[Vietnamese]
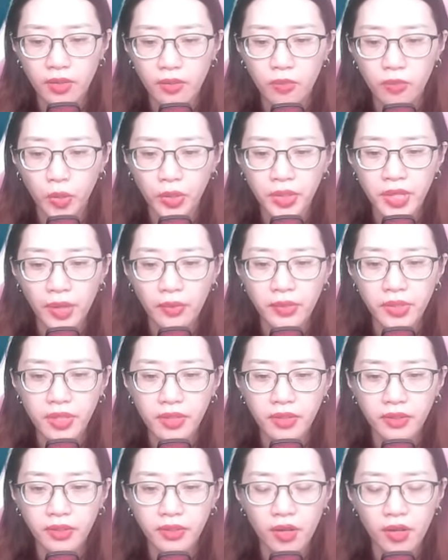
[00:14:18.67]
Mũi đạo
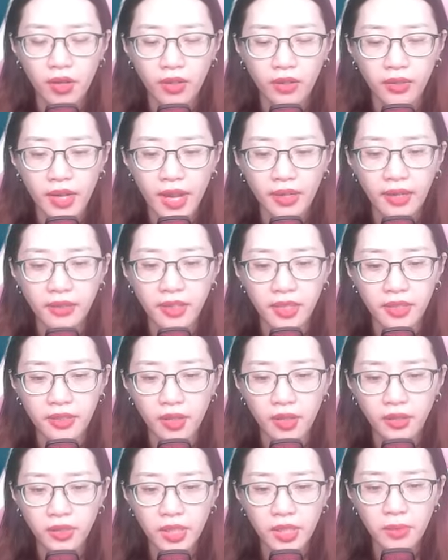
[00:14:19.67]
nhân còn đang định
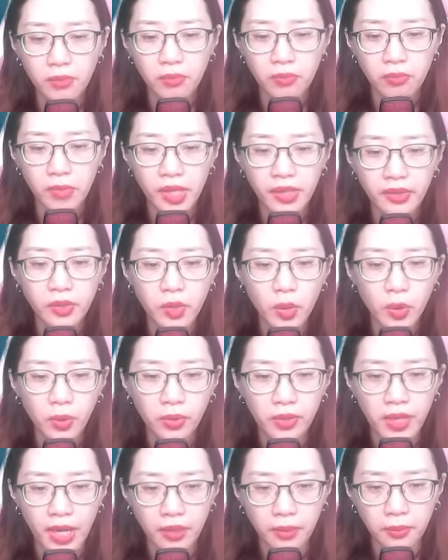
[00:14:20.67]
nói tiếp, biến cố
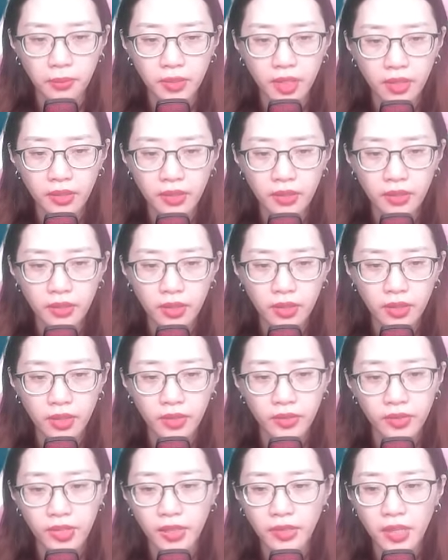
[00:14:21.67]
đã ập tới.
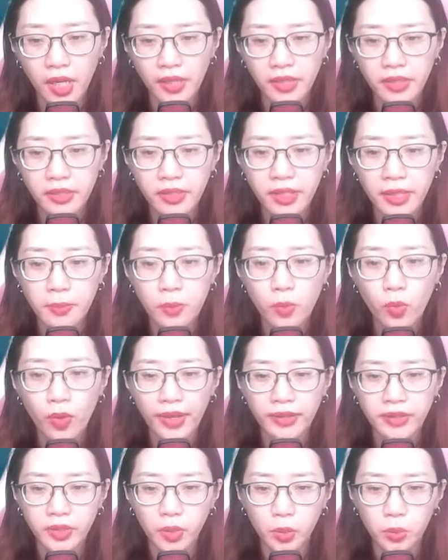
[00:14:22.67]
Chỉ thấy kiếm
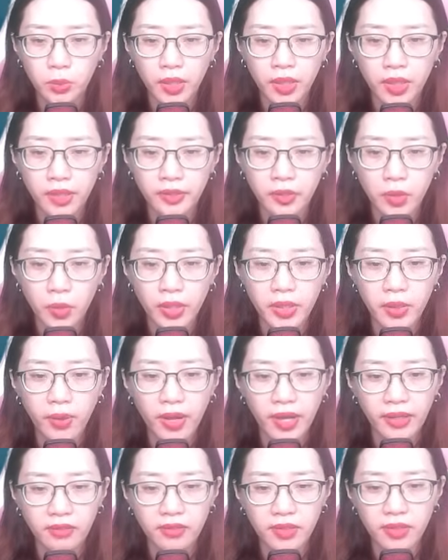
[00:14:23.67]
quang xung thiên huy
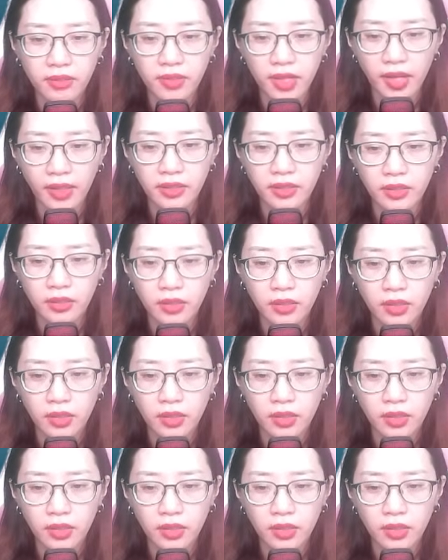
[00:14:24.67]
hoàng lừng lẫy.